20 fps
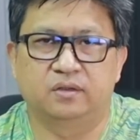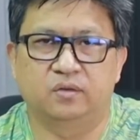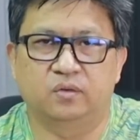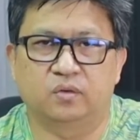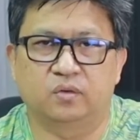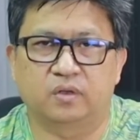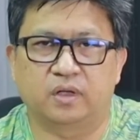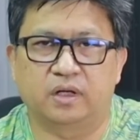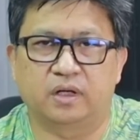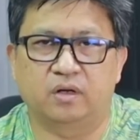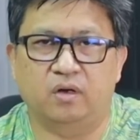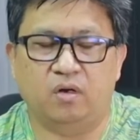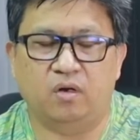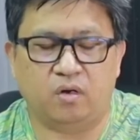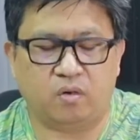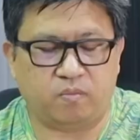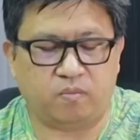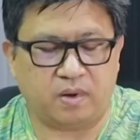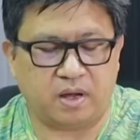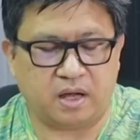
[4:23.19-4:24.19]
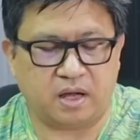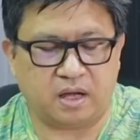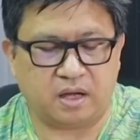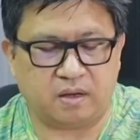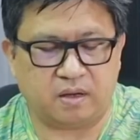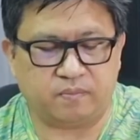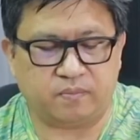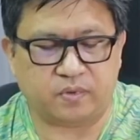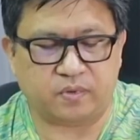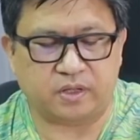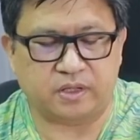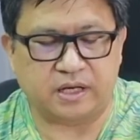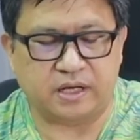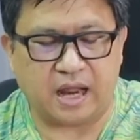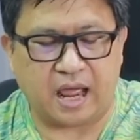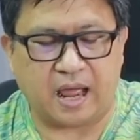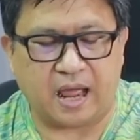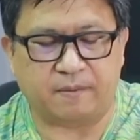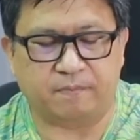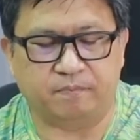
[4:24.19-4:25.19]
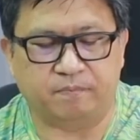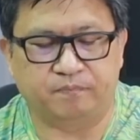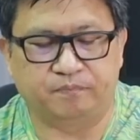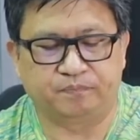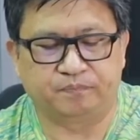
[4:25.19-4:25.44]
ยูเครนออกมาประนาม